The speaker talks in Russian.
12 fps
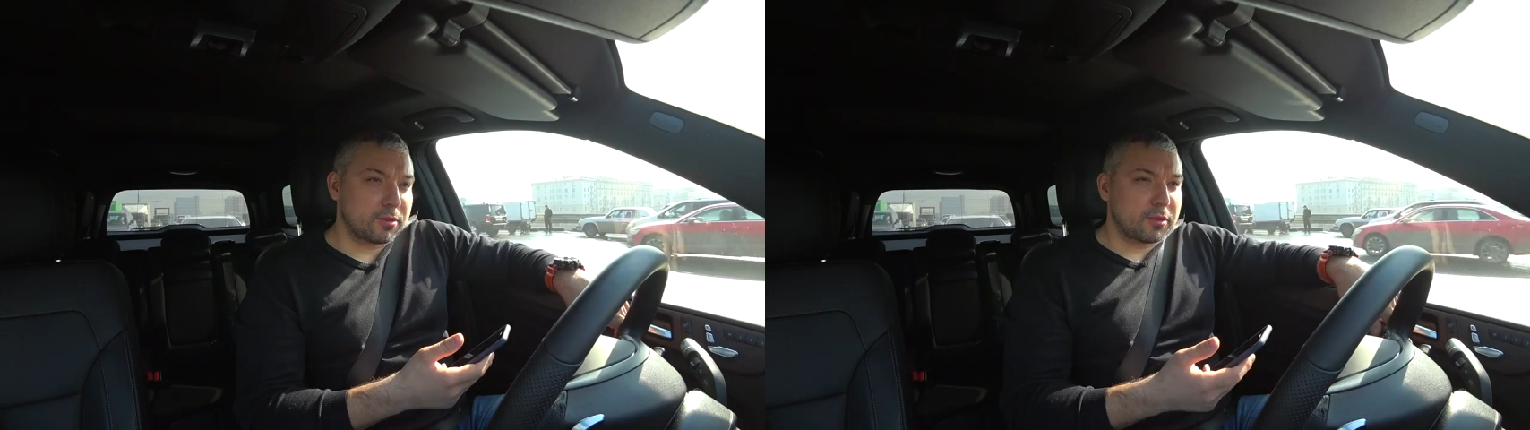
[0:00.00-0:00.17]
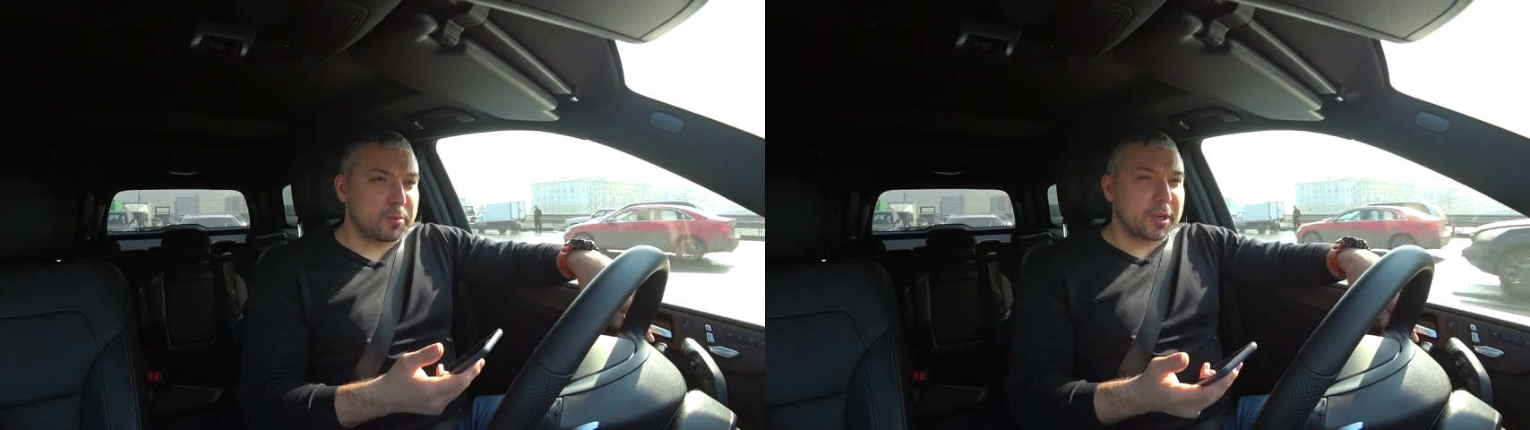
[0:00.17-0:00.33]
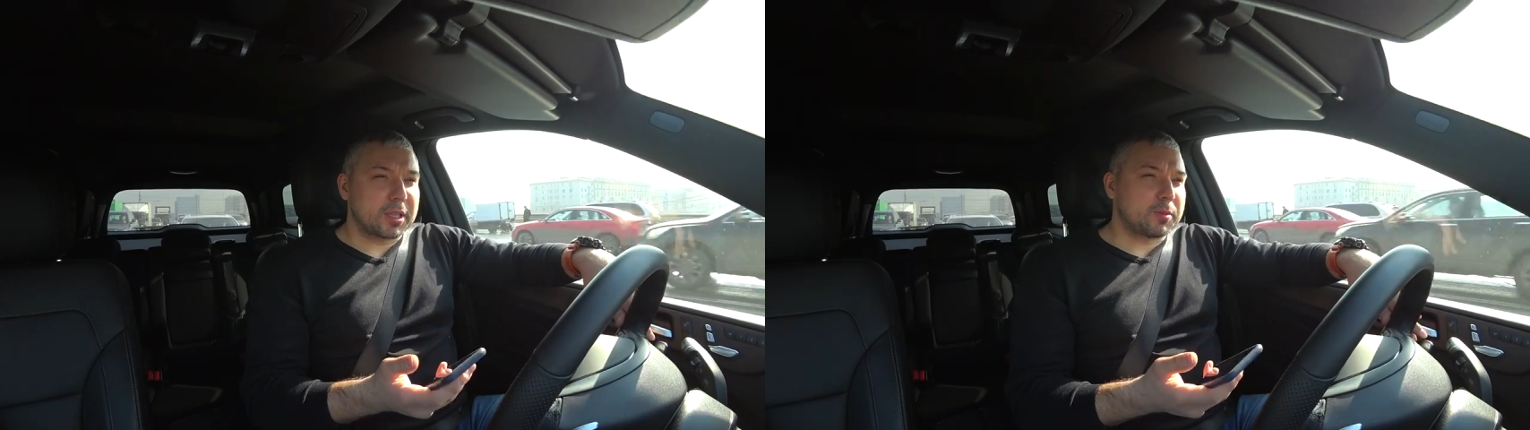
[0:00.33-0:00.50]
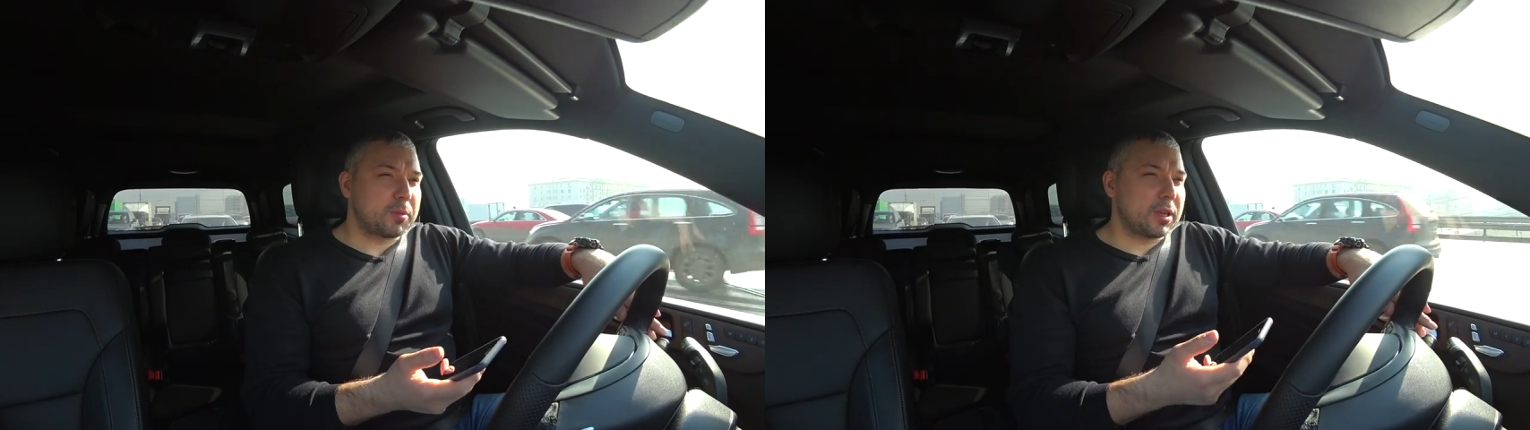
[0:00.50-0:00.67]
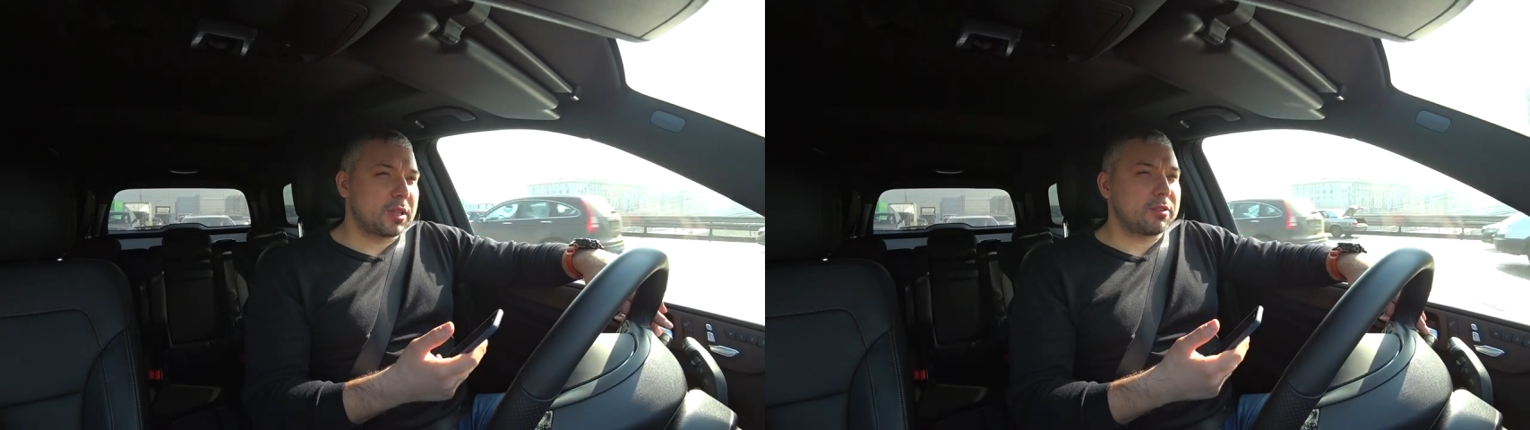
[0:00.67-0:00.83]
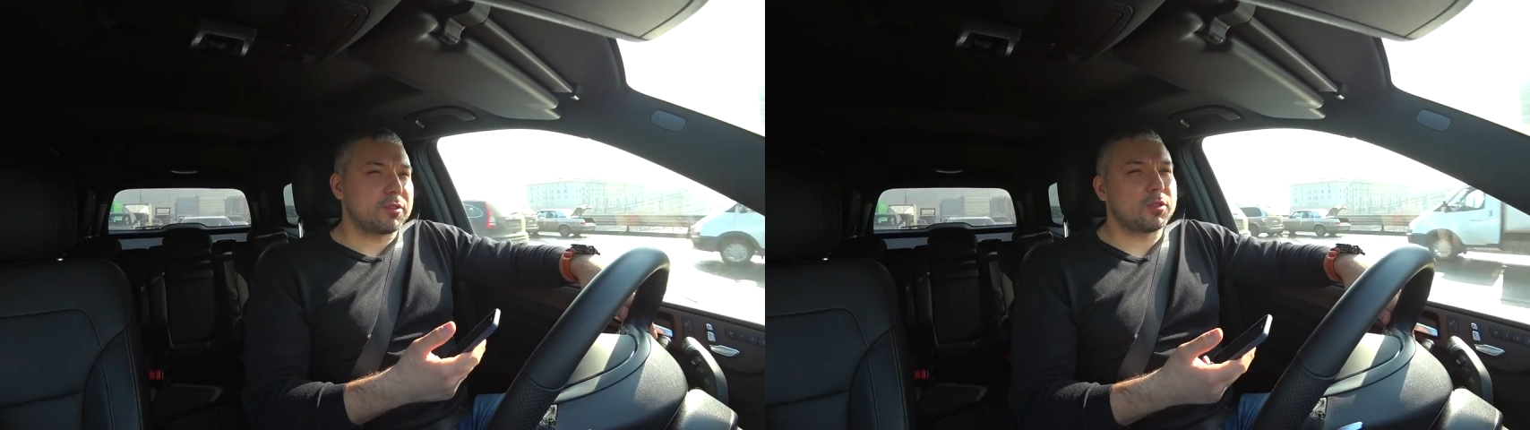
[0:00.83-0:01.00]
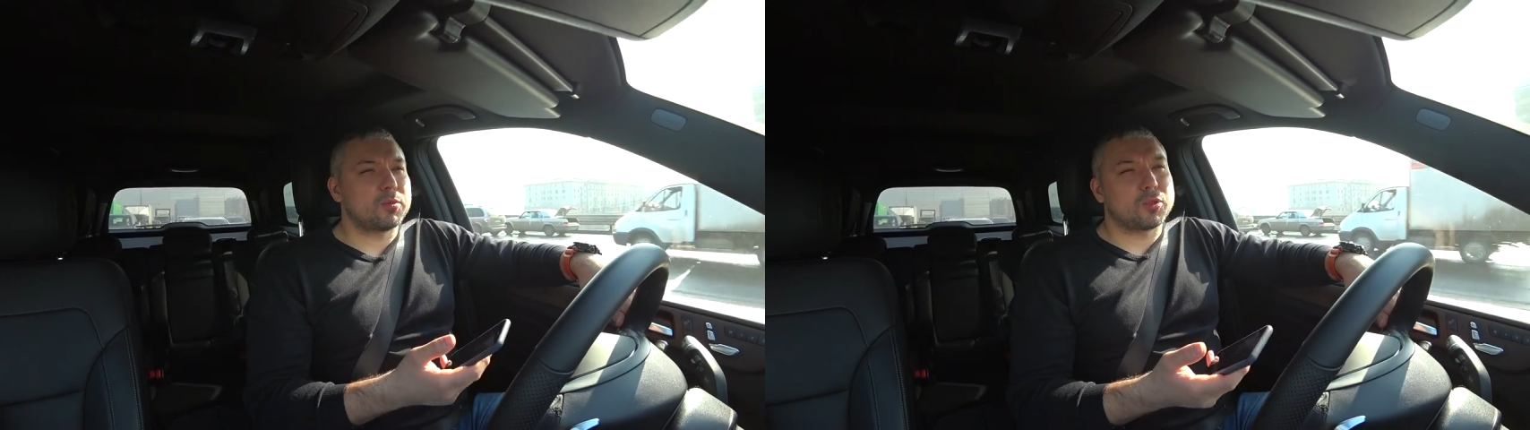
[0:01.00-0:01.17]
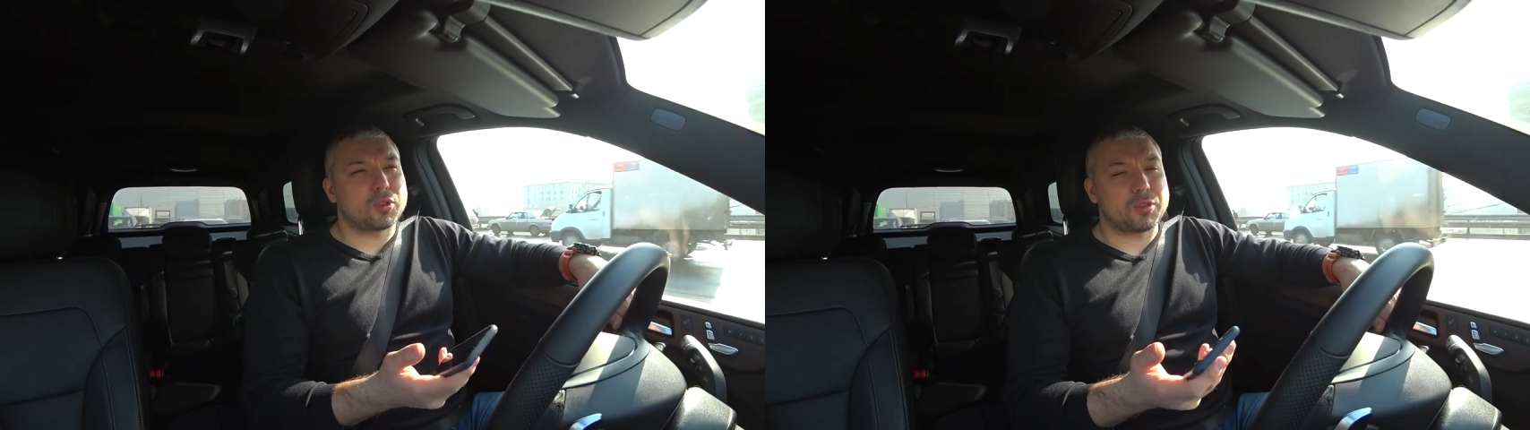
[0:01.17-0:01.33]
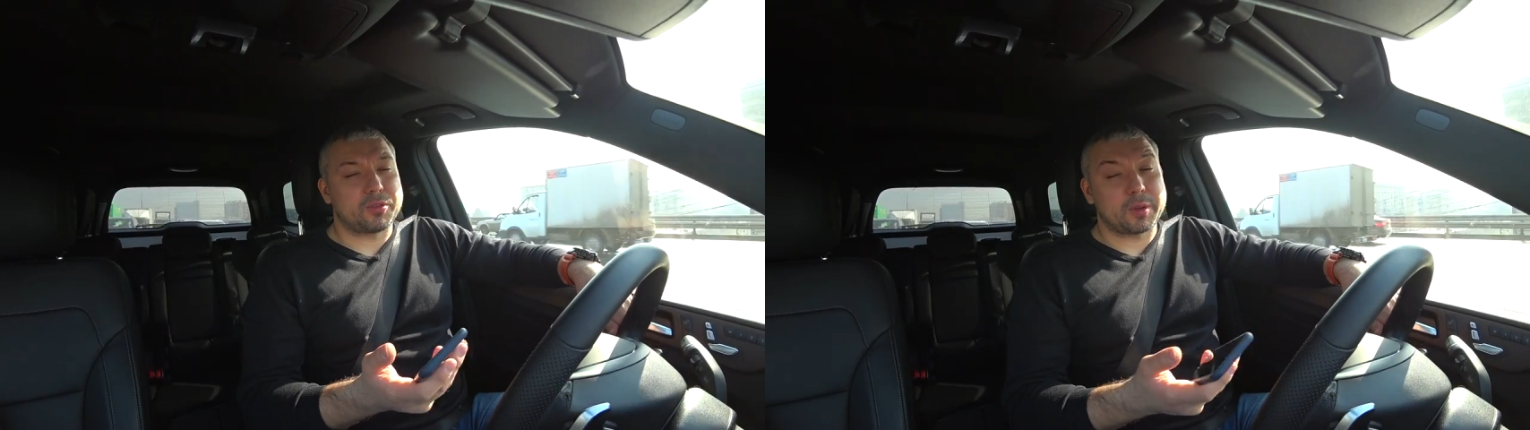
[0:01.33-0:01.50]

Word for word: Вы, в принципе, это все можете